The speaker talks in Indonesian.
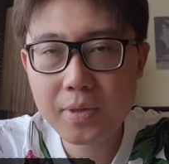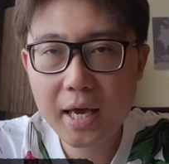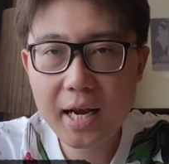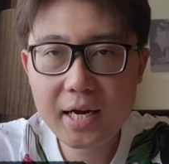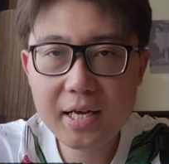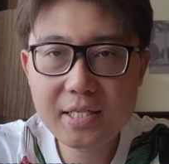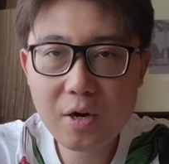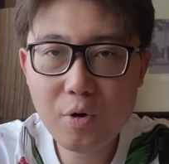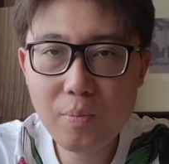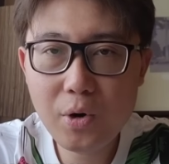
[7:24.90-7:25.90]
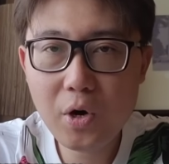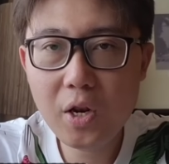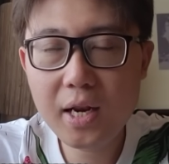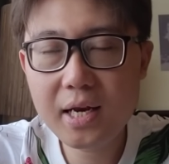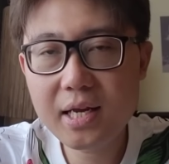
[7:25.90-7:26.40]
enak diajak
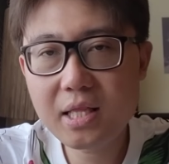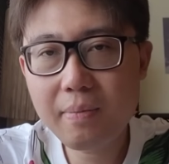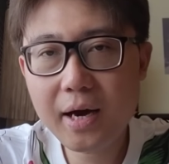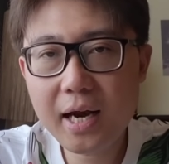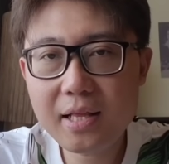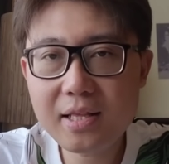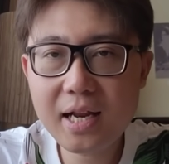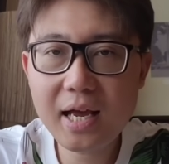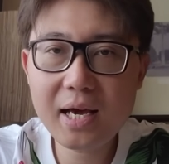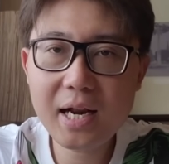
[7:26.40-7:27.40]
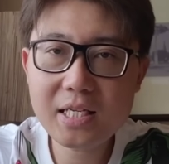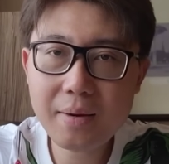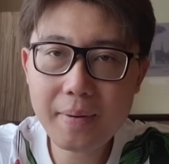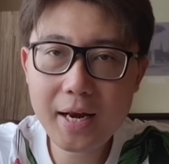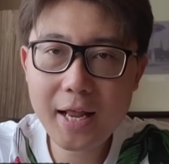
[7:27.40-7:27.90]
ngobrol dan dia tipe karakter yang keras
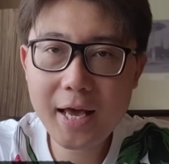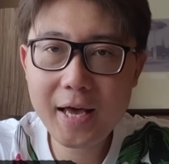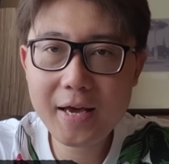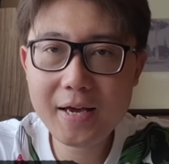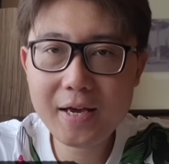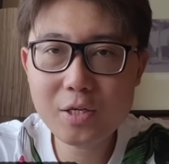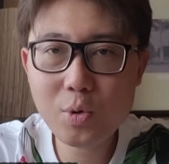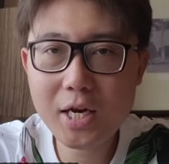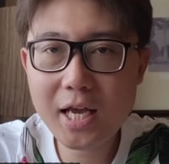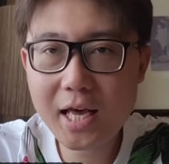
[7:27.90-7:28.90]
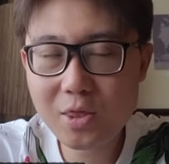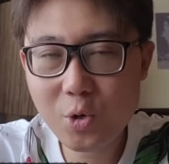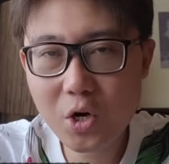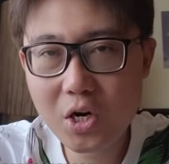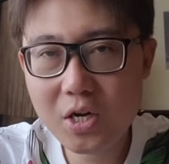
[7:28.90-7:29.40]
kepala nggak suka
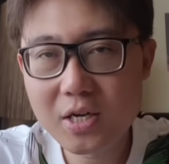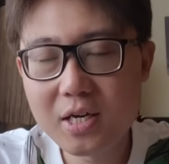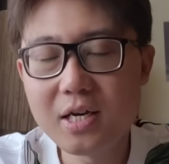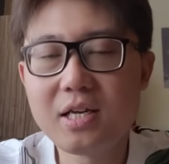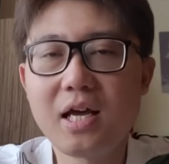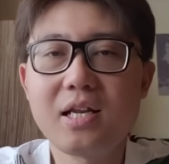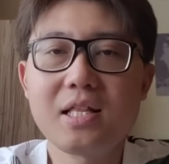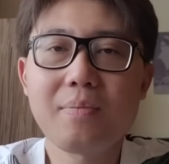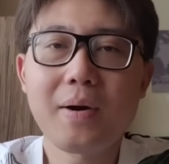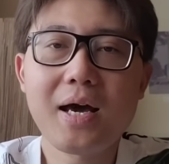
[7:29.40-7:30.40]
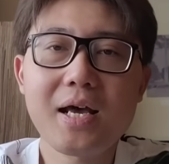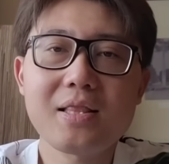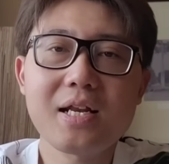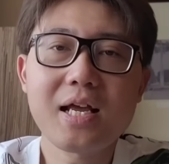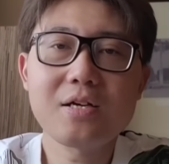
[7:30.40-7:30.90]
diatur dan dia tipe
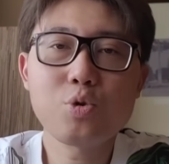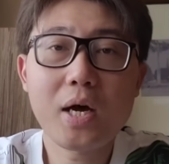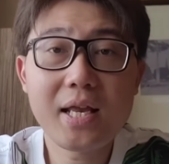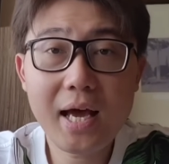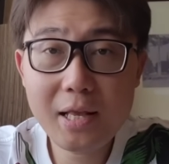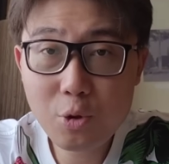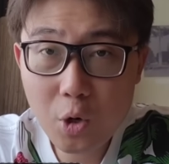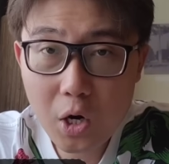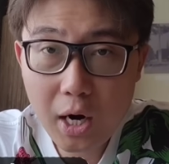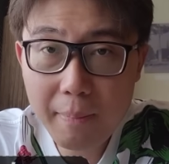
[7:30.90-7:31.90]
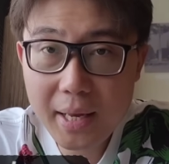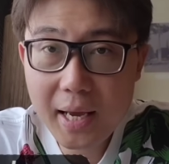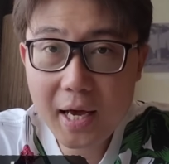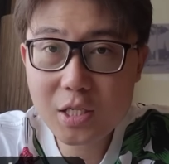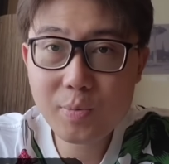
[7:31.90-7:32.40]
karakter yang sukanya ngatur
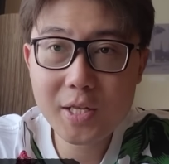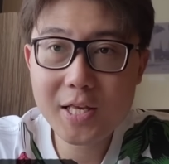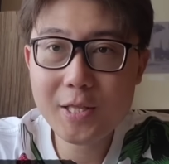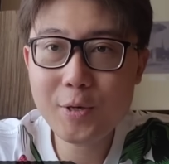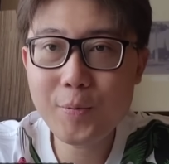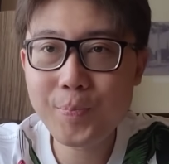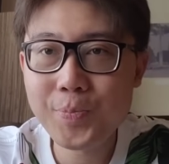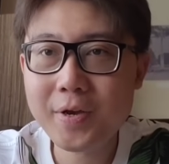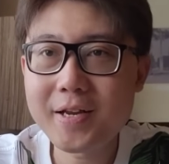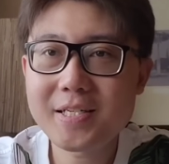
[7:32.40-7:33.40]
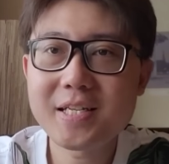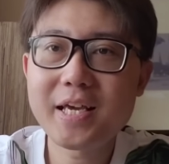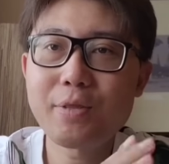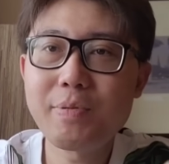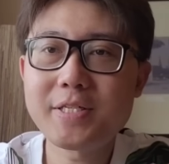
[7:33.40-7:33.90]
kebanyakan seperti itu dia
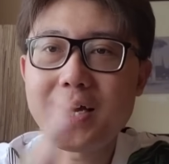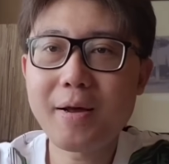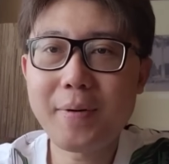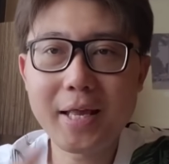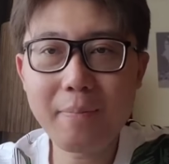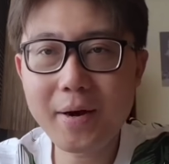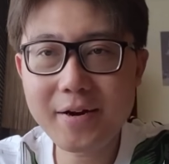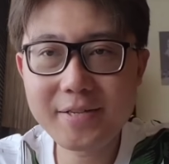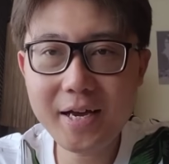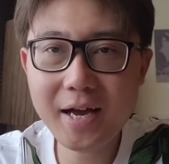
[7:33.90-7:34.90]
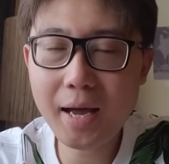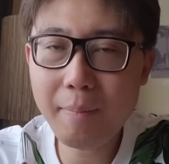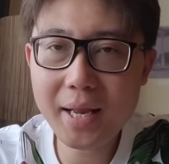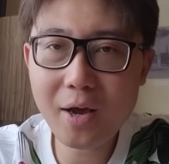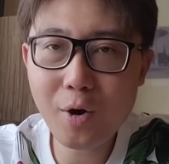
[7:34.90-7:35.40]
sedikit bicara banyak pekerja nggak
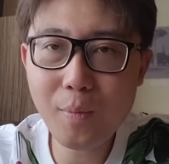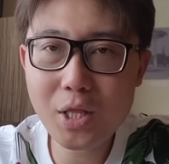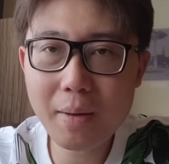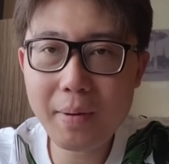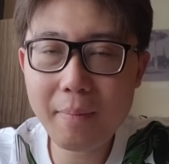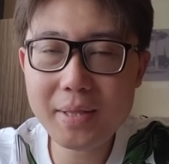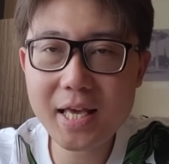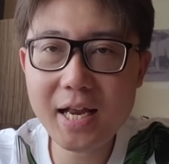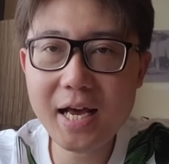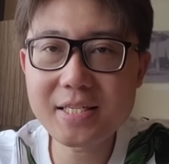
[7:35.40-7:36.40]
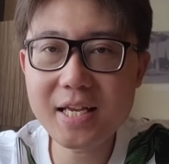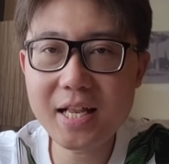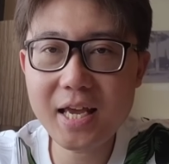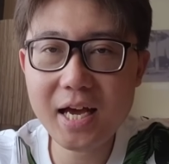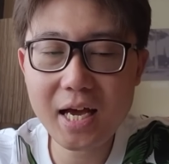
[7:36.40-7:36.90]
banyak ngomong tapi yang penting ada
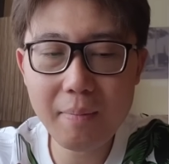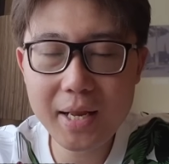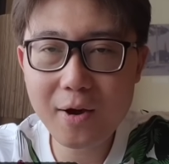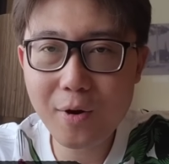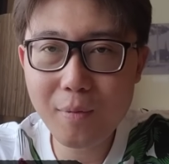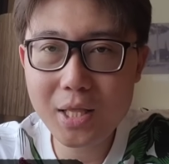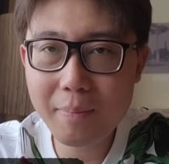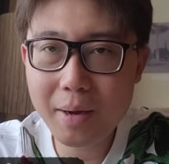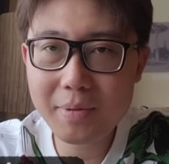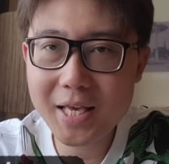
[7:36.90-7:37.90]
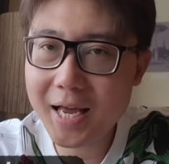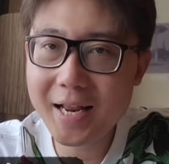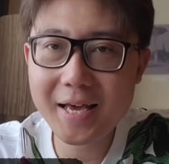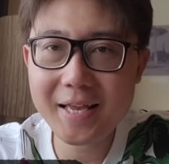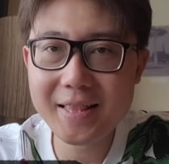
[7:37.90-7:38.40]
hasilnya nggak banyak ngomong tapi yang penting
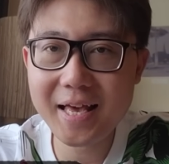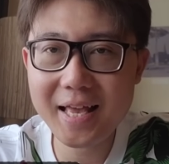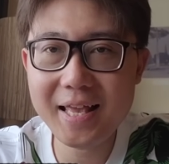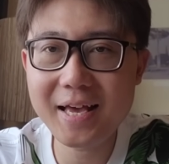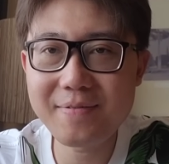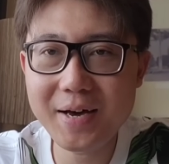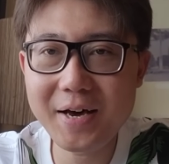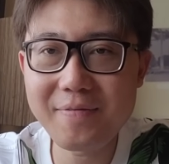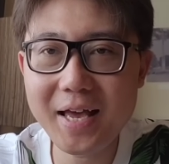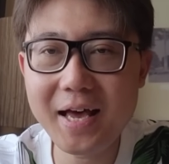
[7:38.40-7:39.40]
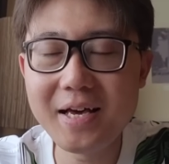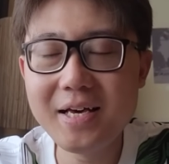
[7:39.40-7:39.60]
ada kenyataannya paham ya